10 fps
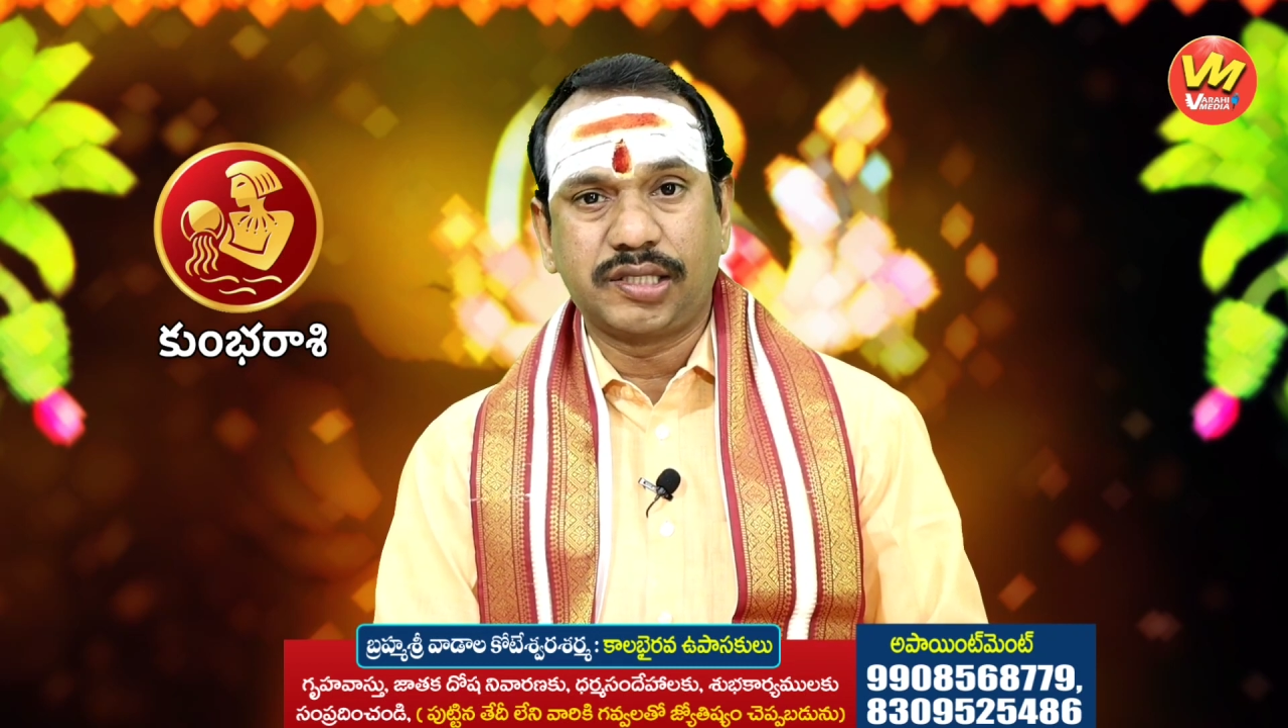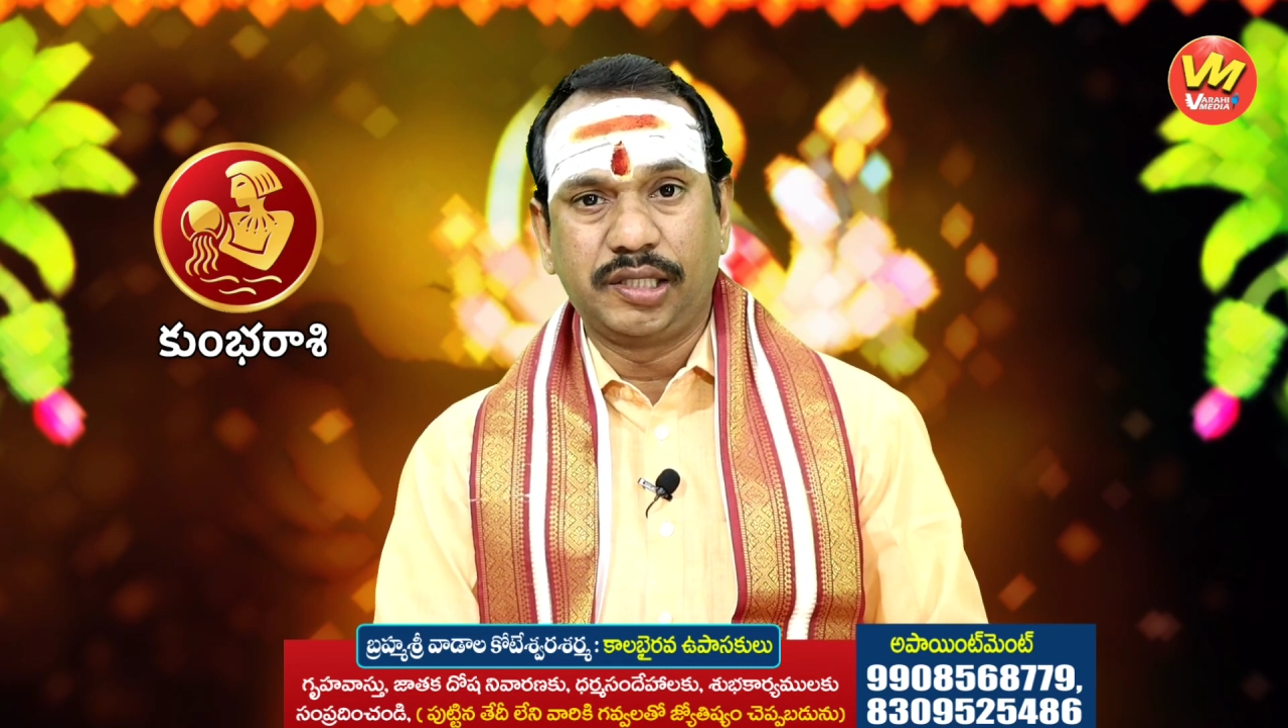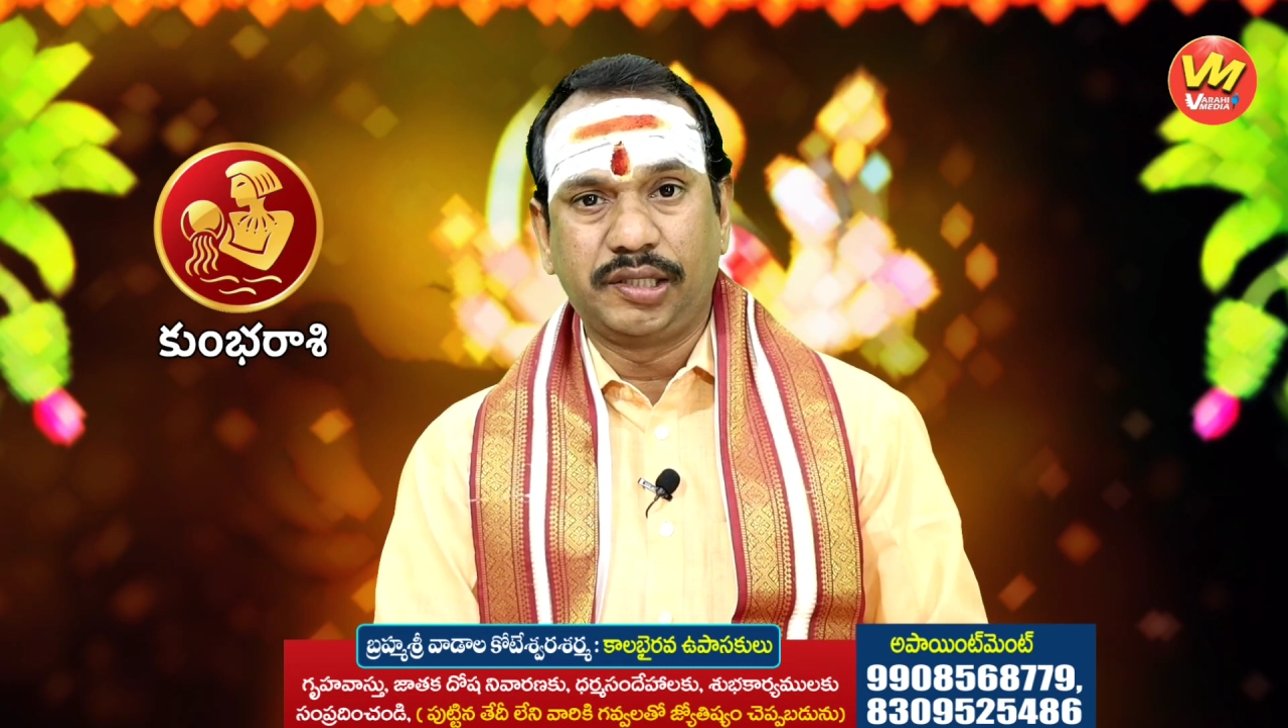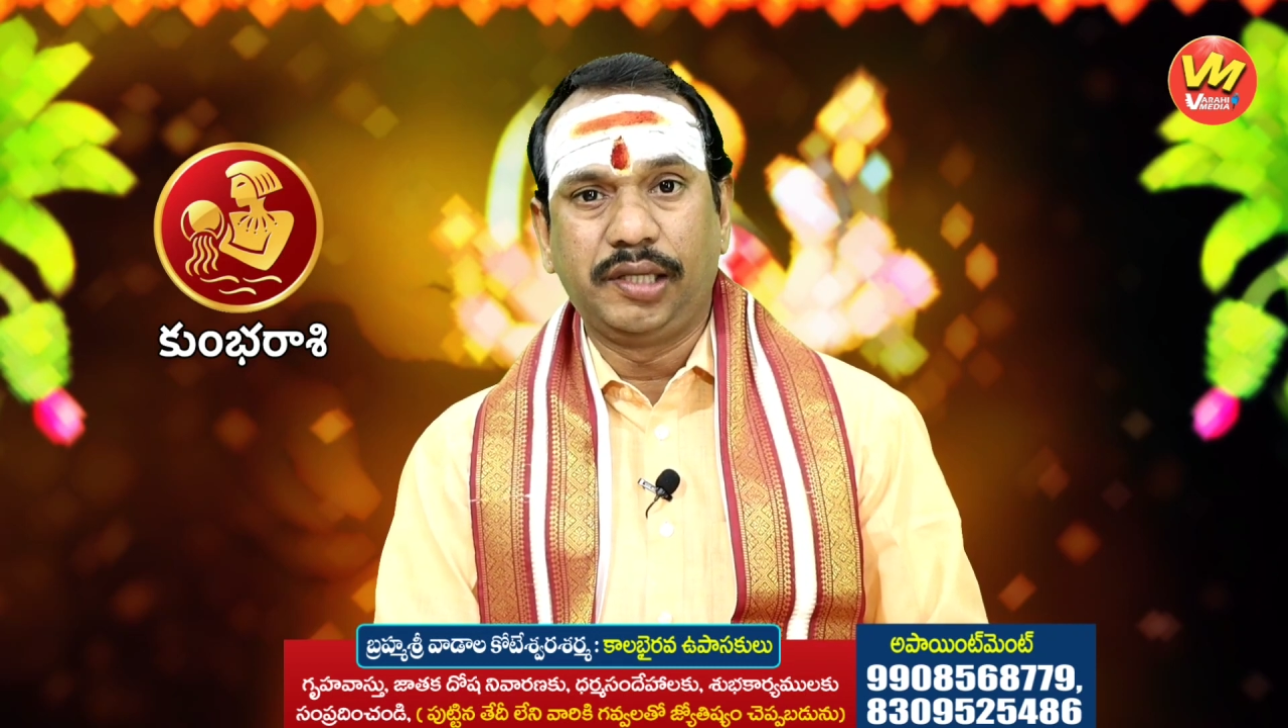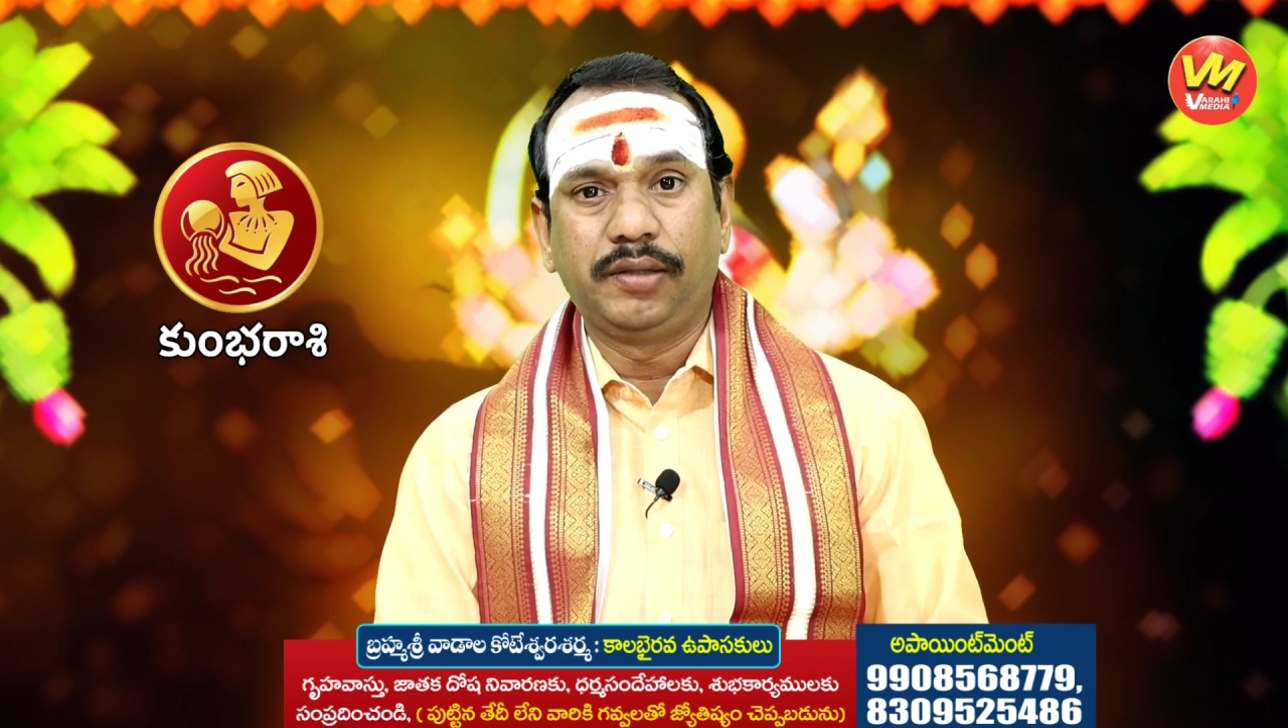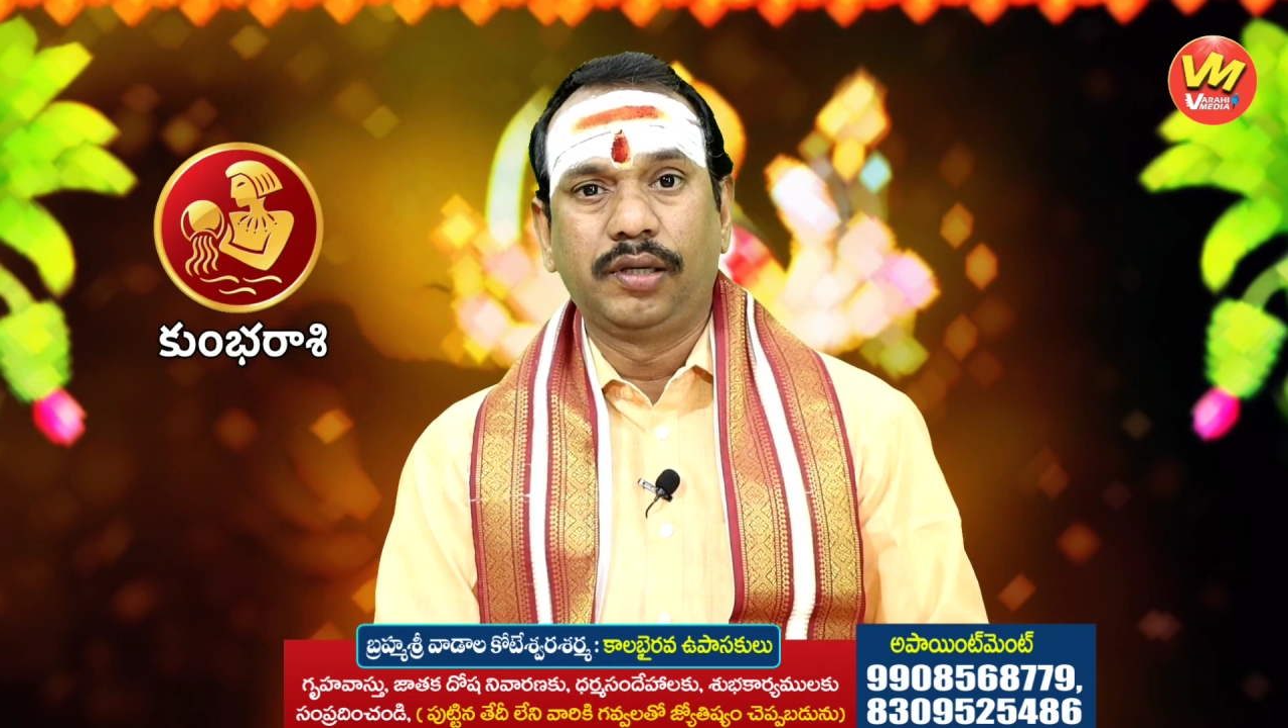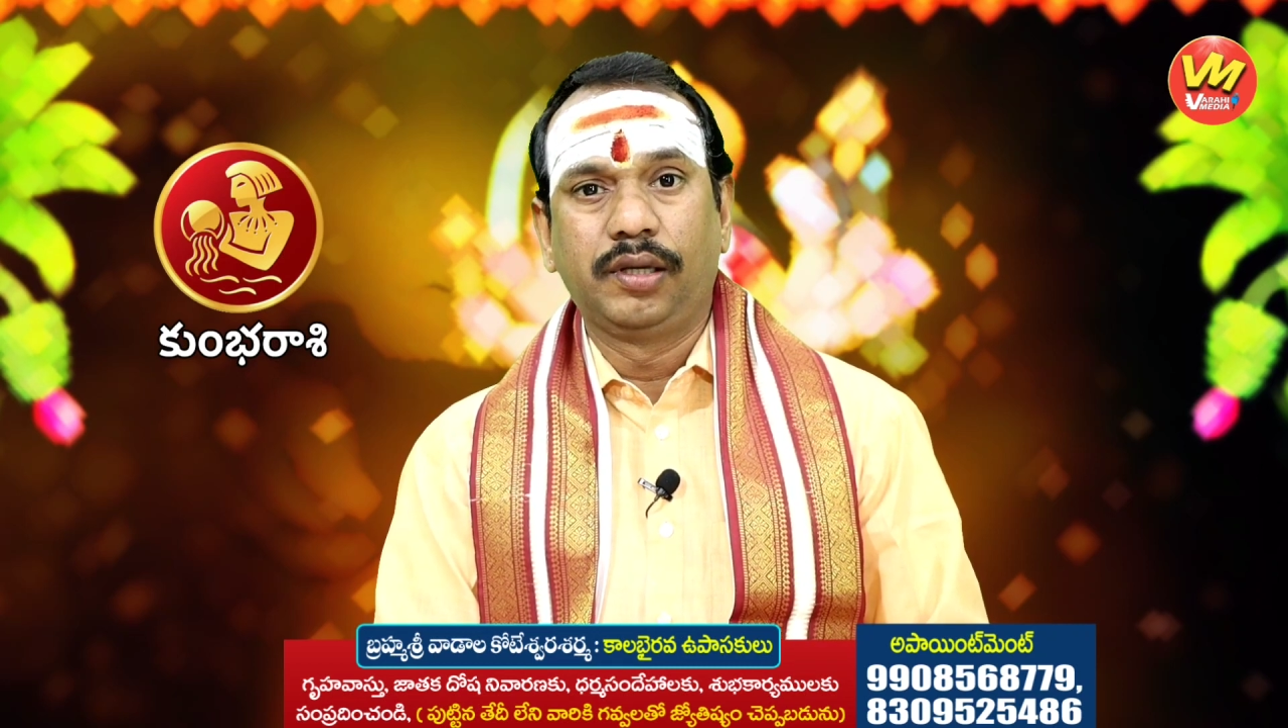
స్థితి